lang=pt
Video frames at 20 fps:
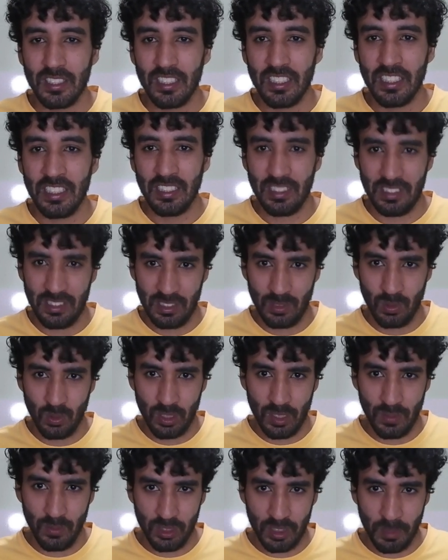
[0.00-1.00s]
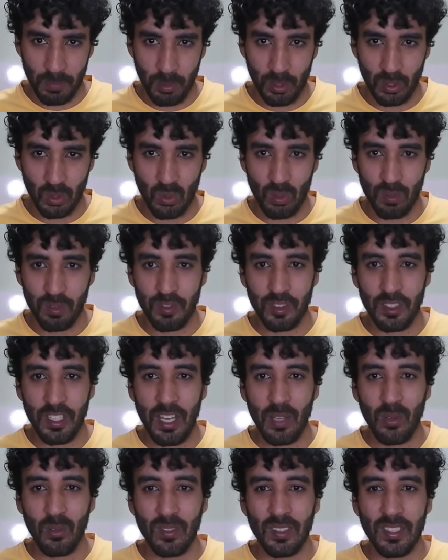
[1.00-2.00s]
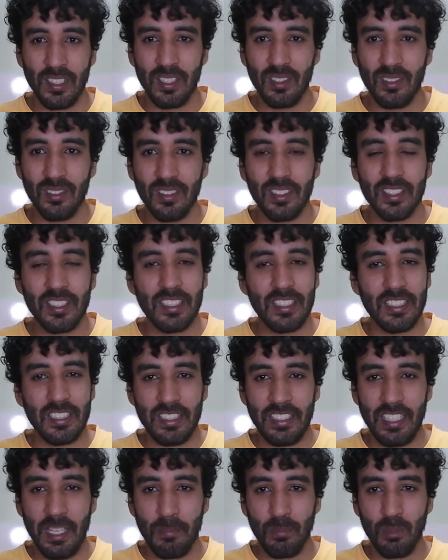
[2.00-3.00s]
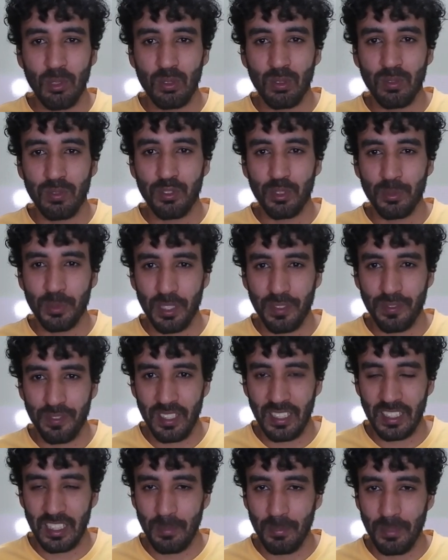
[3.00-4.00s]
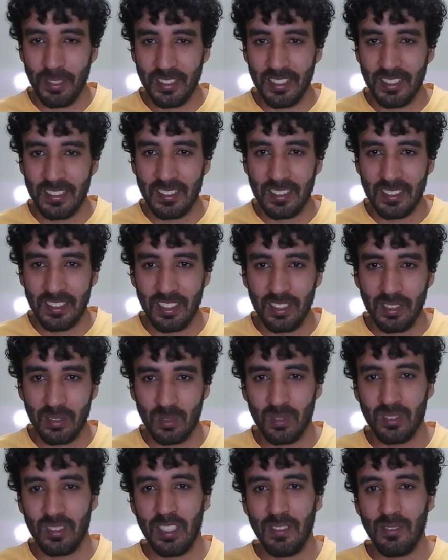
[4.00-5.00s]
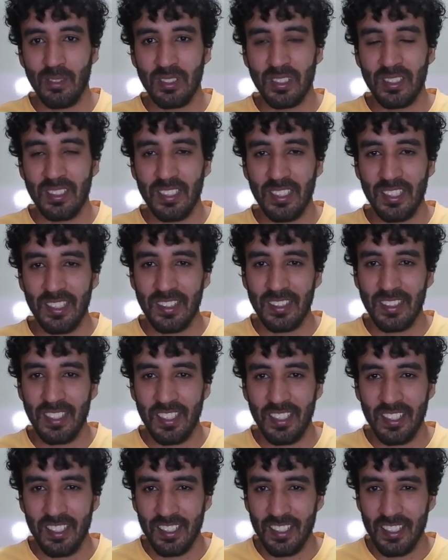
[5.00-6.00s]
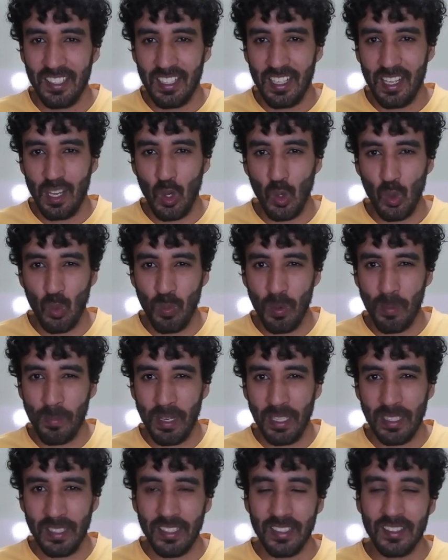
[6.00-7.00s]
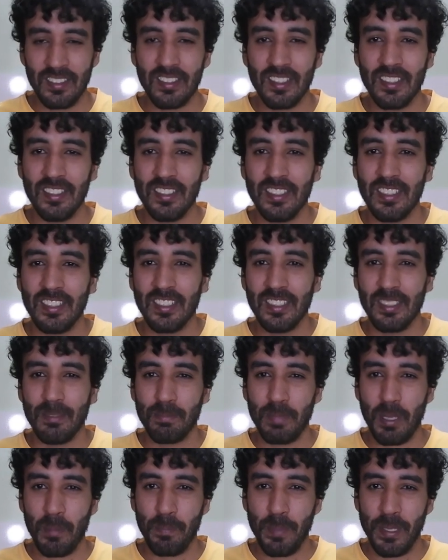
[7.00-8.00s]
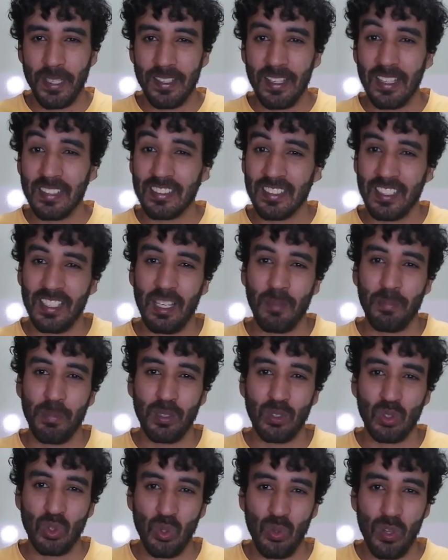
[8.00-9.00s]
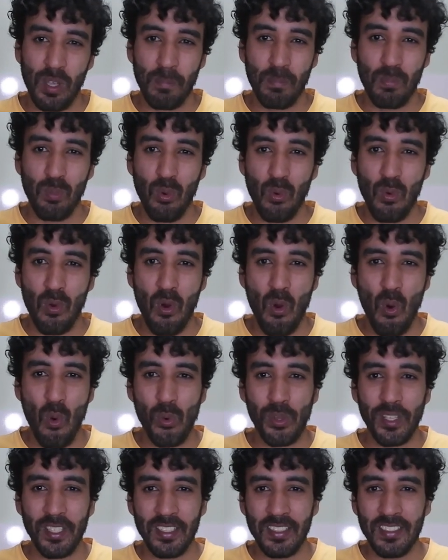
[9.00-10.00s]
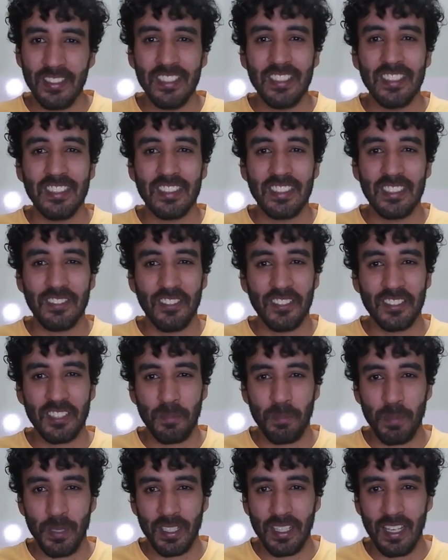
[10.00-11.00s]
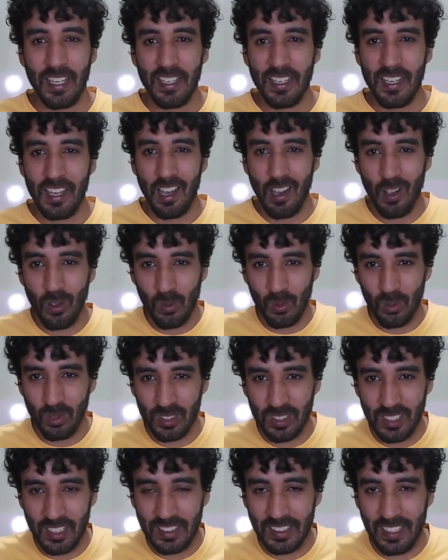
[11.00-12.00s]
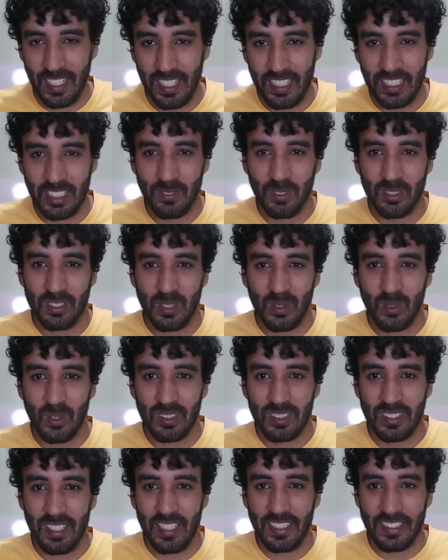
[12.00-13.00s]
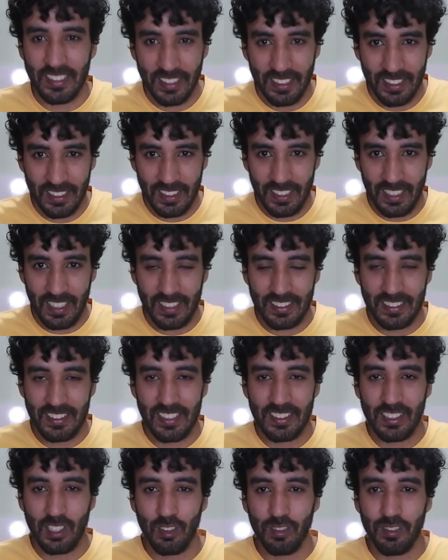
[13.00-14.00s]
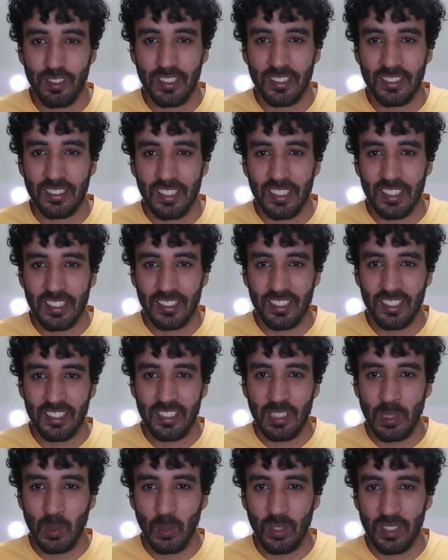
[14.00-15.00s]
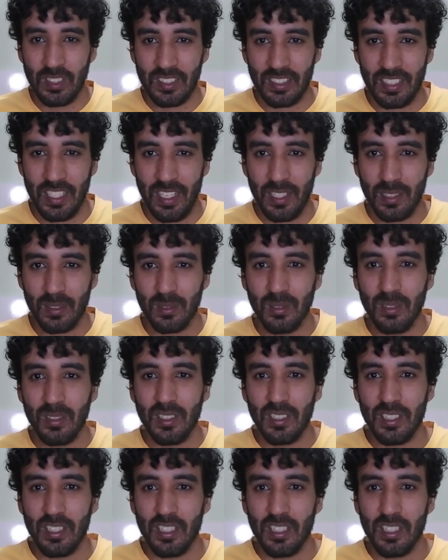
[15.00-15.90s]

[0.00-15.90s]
e o que você pode confiar ou não. E é muito um filme que fala também de instintos, né? Você tem que ter alguma malícia para pegar se aquela pessoa é boa ou ruim. Se você pegar alguns detalhes, você consegue até talvez distinguir certo,